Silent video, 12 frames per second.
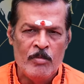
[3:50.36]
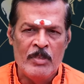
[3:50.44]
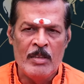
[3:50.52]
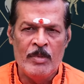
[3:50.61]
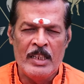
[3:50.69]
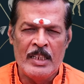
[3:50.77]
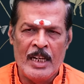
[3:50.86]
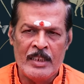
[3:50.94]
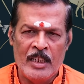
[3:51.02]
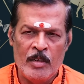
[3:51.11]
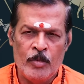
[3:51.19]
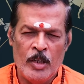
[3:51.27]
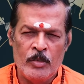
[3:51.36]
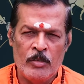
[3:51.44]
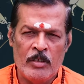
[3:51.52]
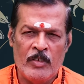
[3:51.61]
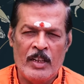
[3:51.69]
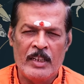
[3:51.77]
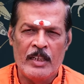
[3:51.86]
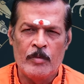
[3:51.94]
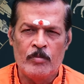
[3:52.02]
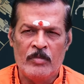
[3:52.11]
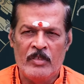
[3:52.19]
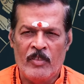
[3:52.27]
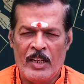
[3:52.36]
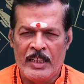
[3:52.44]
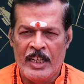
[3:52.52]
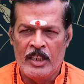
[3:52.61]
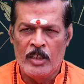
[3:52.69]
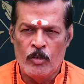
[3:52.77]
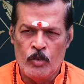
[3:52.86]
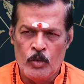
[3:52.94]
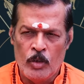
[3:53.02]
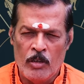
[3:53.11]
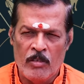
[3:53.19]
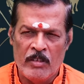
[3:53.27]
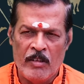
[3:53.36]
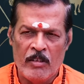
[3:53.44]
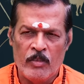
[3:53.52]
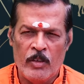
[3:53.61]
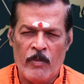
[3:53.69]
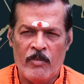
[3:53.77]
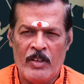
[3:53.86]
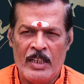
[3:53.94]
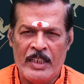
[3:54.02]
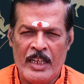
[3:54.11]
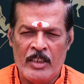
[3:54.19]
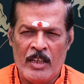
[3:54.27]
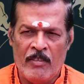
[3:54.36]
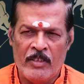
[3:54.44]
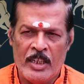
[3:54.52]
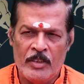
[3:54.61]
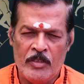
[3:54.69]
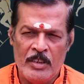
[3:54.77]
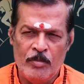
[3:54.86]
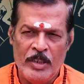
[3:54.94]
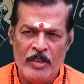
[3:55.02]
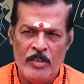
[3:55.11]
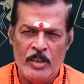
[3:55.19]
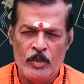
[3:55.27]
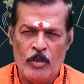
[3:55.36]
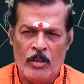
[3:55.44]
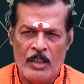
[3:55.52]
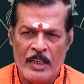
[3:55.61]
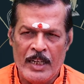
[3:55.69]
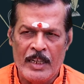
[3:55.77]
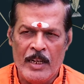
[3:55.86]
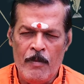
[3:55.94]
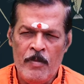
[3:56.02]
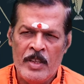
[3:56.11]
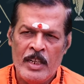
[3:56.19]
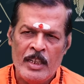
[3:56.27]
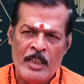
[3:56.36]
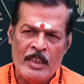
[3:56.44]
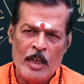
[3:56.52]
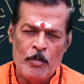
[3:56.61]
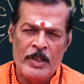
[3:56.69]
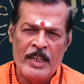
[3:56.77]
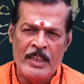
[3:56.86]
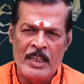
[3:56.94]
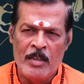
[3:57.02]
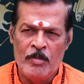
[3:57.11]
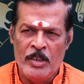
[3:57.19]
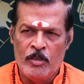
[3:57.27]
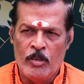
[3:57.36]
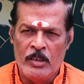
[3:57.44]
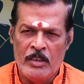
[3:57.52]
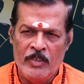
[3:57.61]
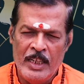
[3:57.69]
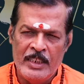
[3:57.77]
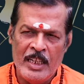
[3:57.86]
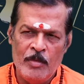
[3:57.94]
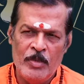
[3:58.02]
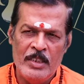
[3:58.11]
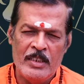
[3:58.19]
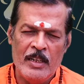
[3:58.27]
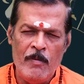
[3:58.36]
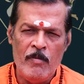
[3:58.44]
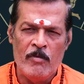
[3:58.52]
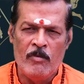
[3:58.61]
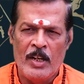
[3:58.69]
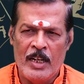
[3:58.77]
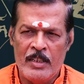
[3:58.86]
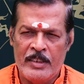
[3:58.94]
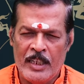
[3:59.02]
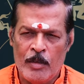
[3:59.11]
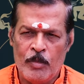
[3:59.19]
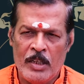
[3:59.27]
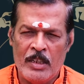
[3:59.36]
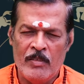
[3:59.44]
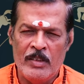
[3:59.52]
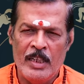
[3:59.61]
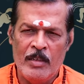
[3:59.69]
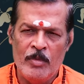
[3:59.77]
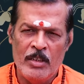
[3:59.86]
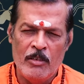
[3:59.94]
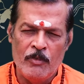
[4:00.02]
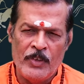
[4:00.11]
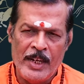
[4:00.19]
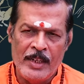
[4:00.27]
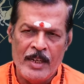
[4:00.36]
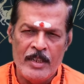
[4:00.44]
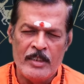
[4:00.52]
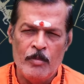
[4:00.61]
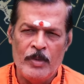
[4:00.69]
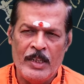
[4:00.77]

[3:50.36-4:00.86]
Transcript: మీ మీద ఆధారపడుతున్న వాళ్ళకి వాళ్ళకి ఏదో ఒక ఉద్యోగం రావడం వాళ్ళకి ఏదో అవకాశం వచ్చి మీ నుంచి దూరంగా వెళ్ళినా టెంపరీగా మీకు కొద్దిగా వెళితే అనిపించినా వాళ్ళు స్థిరపడడం వల్ల మీకు ఫైనాన్షియల్